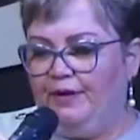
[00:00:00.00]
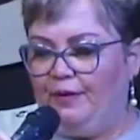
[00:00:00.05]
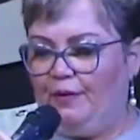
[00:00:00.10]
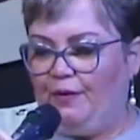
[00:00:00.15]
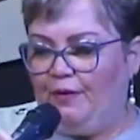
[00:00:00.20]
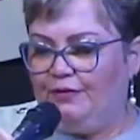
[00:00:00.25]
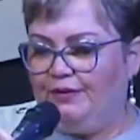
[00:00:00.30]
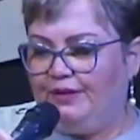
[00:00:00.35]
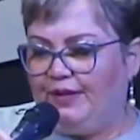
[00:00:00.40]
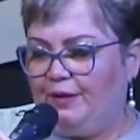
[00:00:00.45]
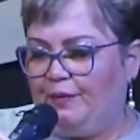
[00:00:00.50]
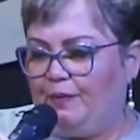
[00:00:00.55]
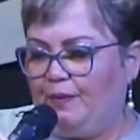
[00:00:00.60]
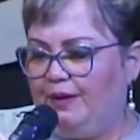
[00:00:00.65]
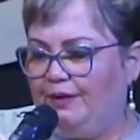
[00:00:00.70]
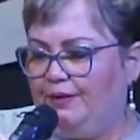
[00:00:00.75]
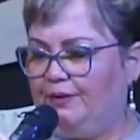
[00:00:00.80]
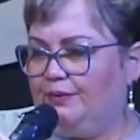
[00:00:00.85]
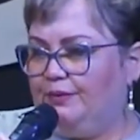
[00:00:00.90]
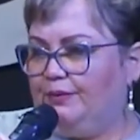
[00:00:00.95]
Ontem,
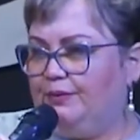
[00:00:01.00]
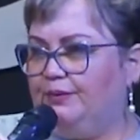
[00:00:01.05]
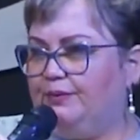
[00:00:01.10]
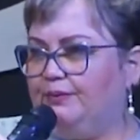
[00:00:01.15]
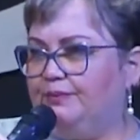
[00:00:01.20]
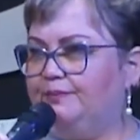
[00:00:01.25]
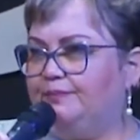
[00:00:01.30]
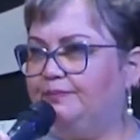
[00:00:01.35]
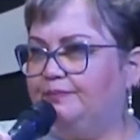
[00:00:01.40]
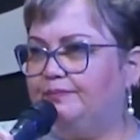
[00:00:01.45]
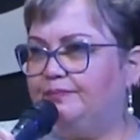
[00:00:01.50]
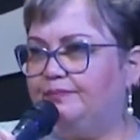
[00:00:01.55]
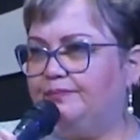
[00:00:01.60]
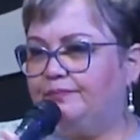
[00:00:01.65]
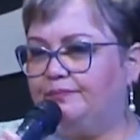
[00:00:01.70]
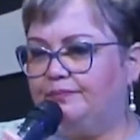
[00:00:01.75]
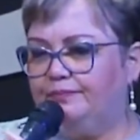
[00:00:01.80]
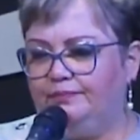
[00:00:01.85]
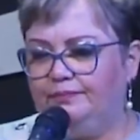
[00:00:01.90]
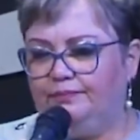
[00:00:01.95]
quando
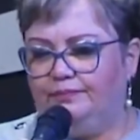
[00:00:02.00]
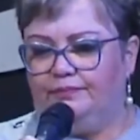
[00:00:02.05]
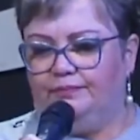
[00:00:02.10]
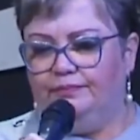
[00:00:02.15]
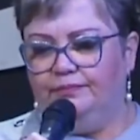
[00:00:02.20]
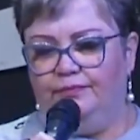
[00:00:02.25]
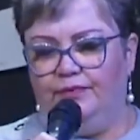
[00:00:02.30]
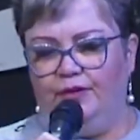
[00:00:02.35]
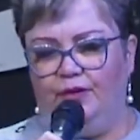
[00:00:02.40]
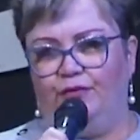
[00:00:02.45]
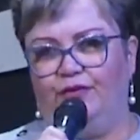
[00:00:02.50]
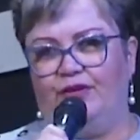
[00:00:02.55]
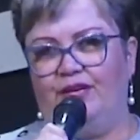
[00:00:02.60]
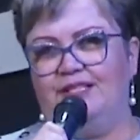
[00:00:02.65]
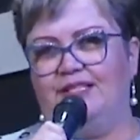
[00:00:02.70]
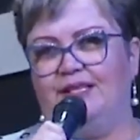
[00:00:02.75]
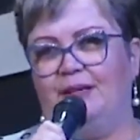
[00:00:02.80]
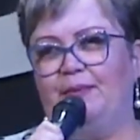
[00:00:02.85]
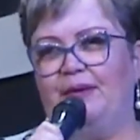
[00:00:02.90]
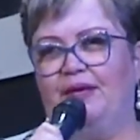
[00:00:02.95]
eu fiquei
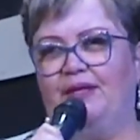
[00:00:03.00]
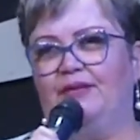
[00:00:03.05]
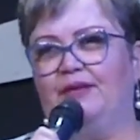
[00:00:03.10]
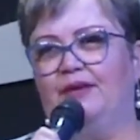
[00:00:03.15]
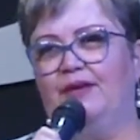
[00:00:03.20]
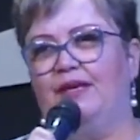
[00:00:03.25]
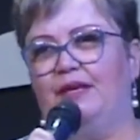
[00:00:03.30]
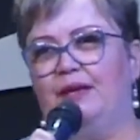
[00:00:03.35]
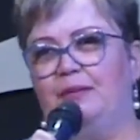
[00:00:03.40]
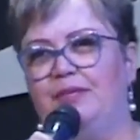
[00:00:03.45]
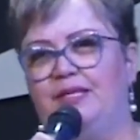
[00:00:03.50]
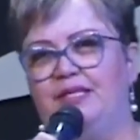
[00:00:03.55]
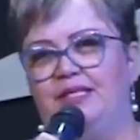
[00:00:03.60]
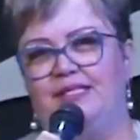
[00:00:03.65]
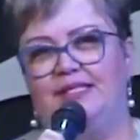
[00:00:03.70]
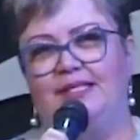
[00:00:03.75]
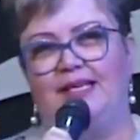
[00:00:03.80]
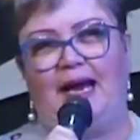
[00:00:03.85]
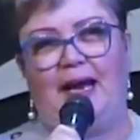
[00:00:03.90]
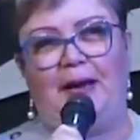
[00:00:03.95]
sabendo que eu iria
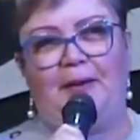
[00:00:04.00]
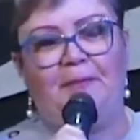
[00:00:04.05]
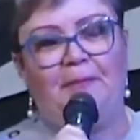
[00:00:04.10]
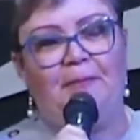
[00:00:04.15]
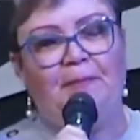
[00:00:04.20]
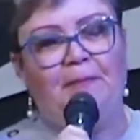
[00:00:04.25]
ministrar,